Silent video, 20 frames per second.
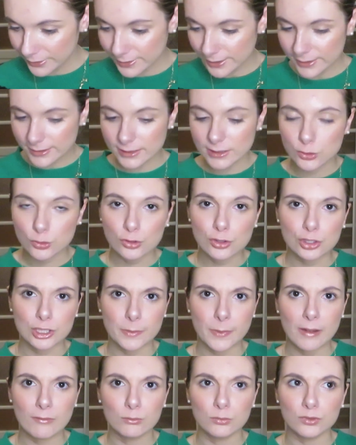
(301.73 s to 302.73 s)
ça c'est des choses que j'ai
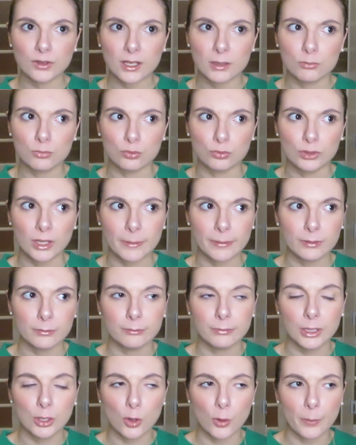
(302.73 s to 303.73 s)
pas montré bon, de la part
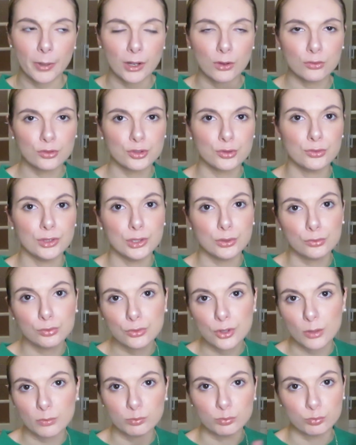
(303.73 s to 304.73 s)
de mes grands-parents j'ai eu des sous
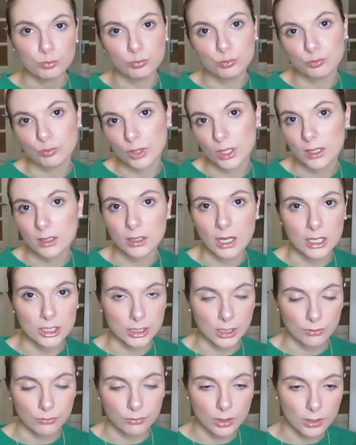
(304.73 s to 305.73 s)
comme à
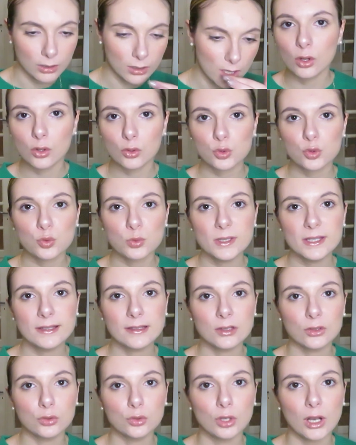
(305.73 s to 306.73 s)
chaque fois
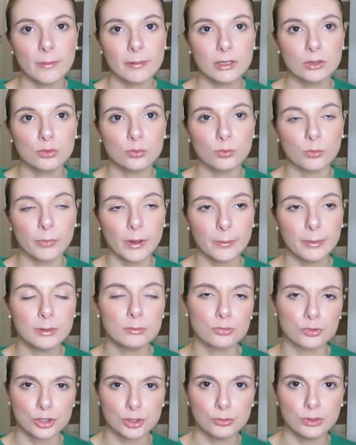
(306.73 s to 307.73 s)
ensuite de la part de mon papa
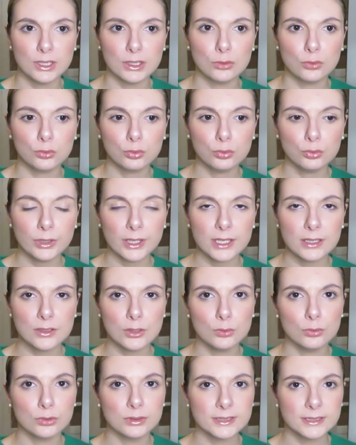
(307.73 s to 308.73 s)
bon j'ai eu des sous et
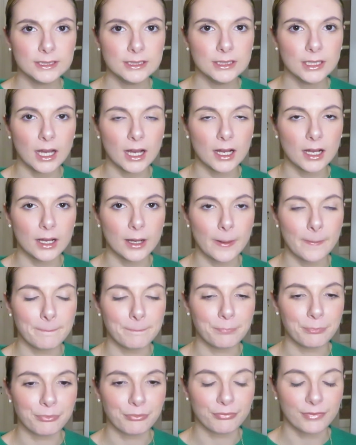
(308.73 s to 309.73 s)
j'ai eu aussi un
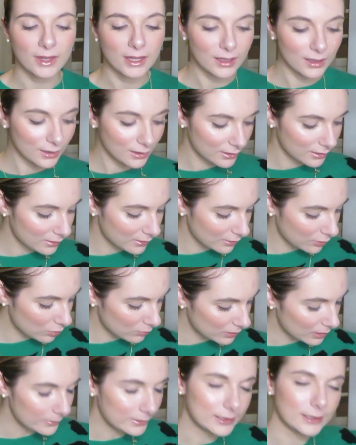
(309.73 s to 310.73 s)

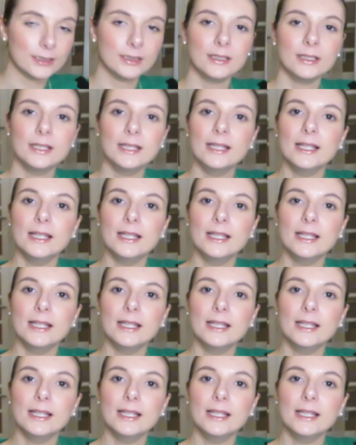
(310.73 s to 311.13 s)
comment on appelle ça